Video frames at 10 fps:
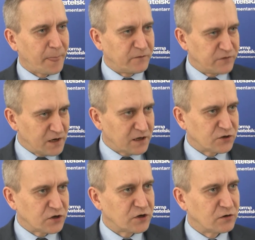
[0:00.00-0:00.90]
wielka
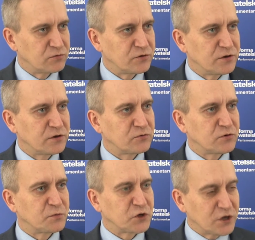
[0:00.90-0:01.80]
rzesza ludzi,
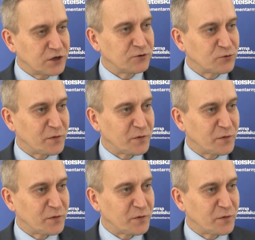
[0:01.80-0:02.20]
którzy przeszli już